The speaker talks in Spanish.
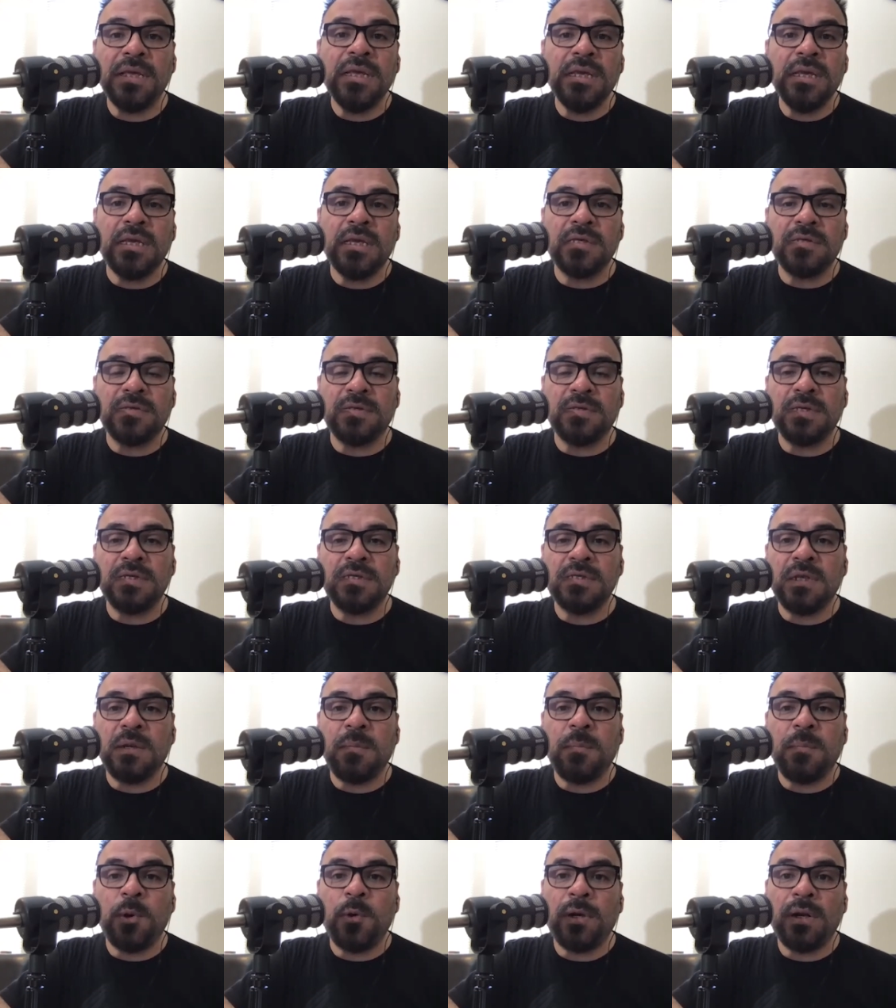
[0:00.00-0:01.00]
este es
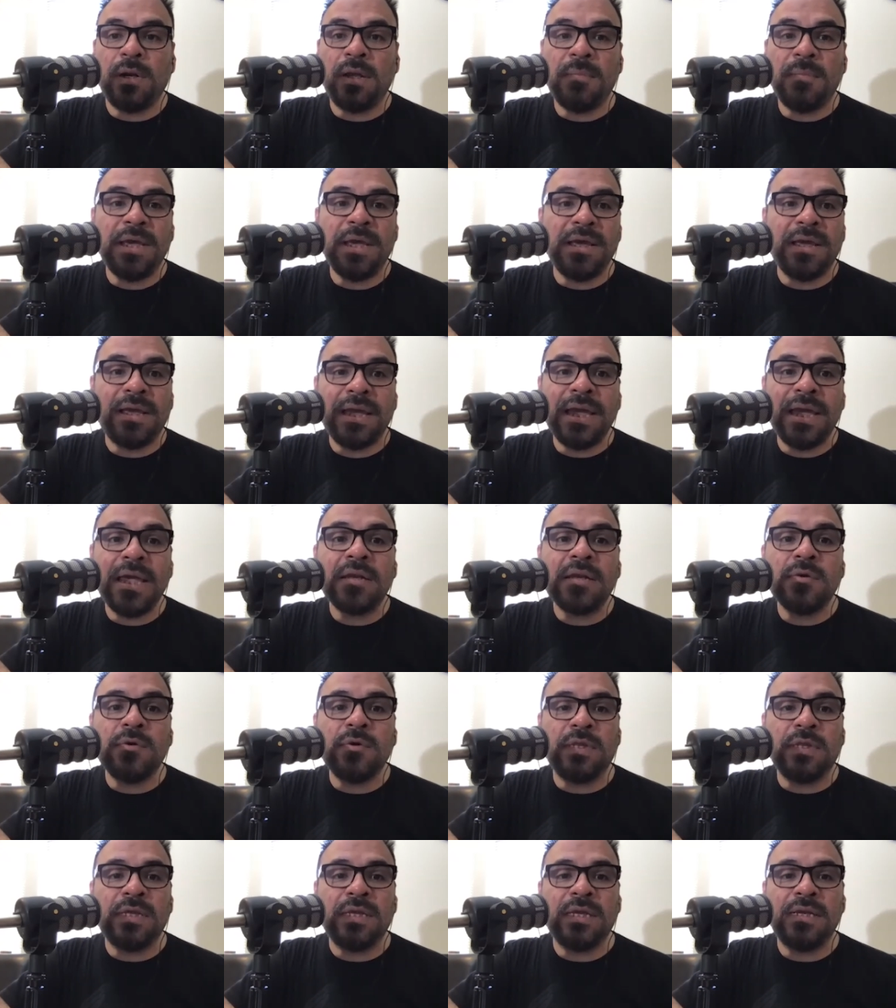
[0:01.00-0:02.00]
el programa a
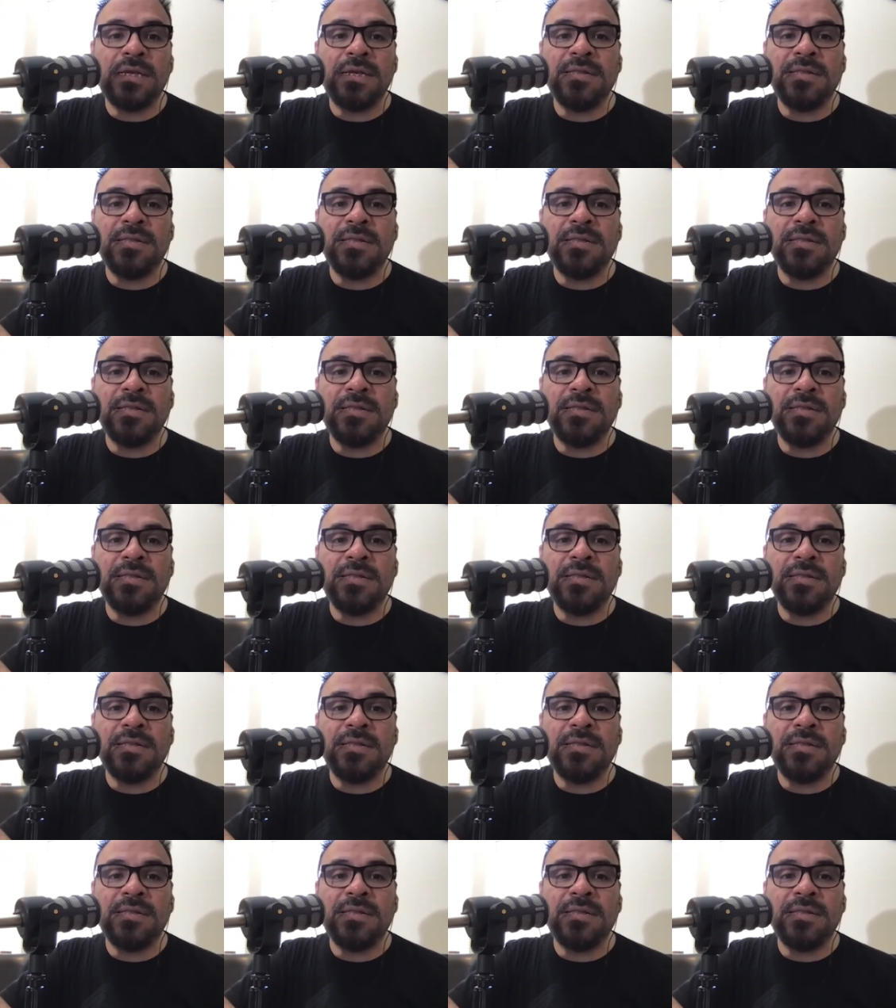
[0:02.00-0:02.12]
cargo de